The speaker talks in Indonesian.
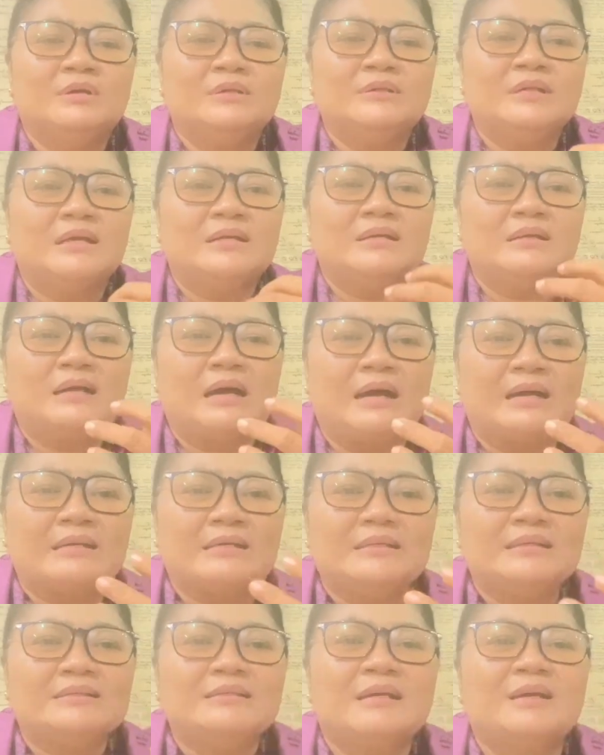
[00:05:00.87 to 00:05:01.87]
dan
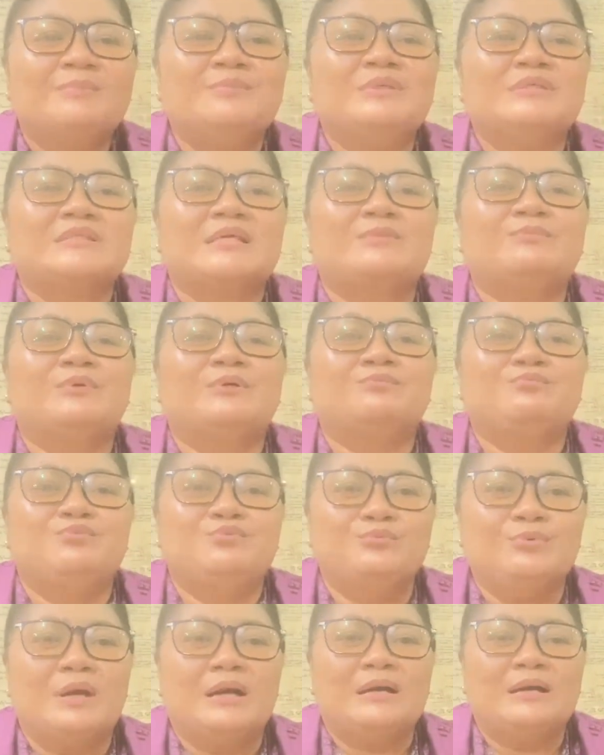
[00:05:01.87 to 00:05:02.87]
akhirnya bisa
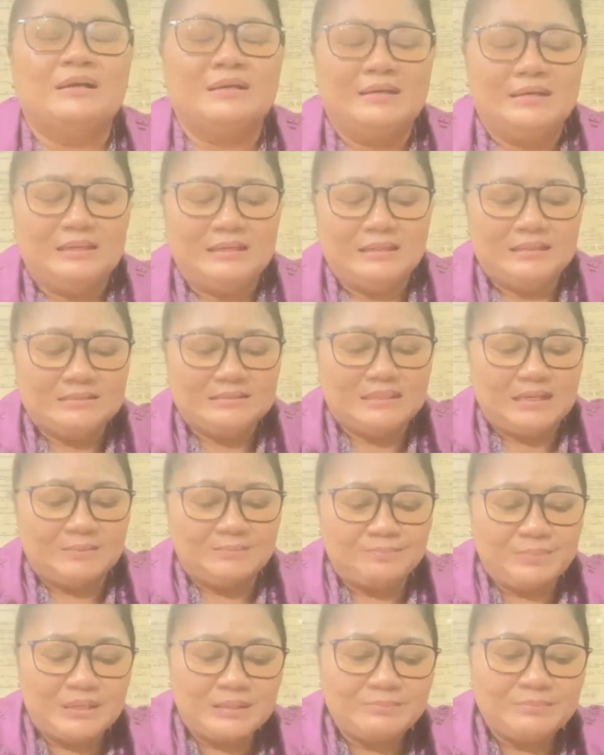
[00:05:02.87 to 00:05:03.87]
berbuah.
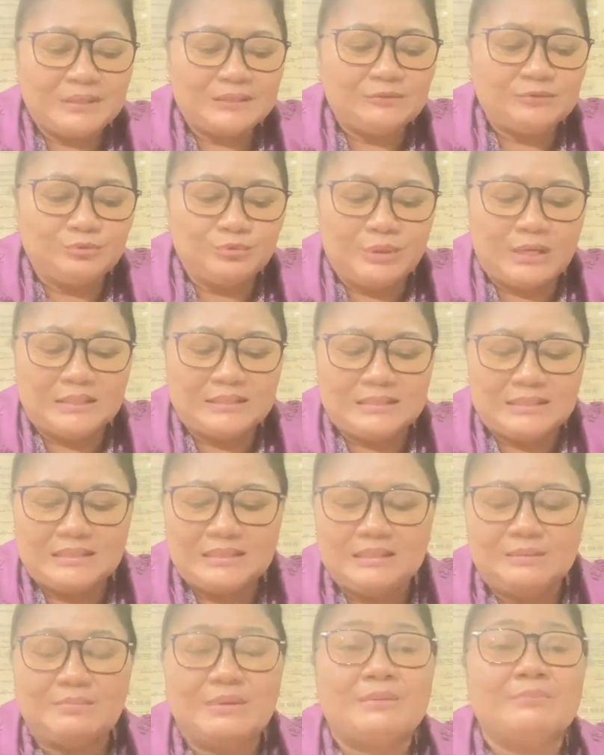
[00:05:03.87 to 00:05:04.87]
Dan firman Tuhan
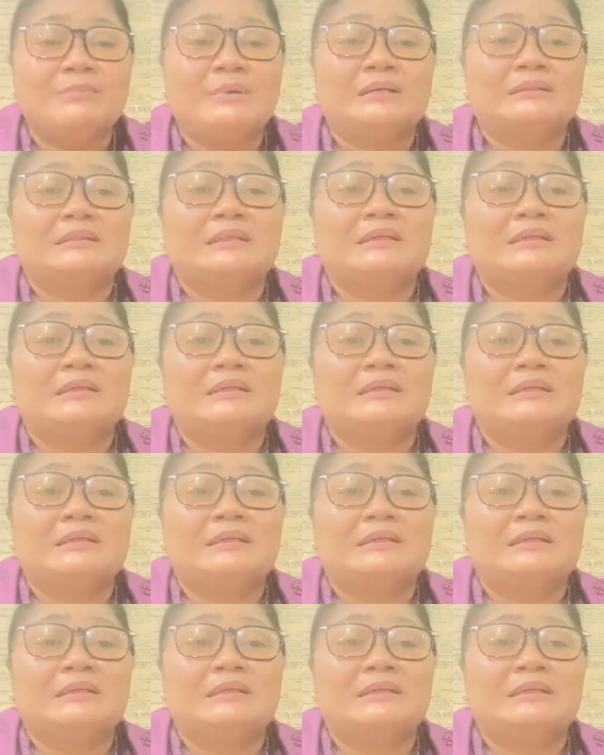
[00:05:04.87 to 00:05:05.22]
ini memang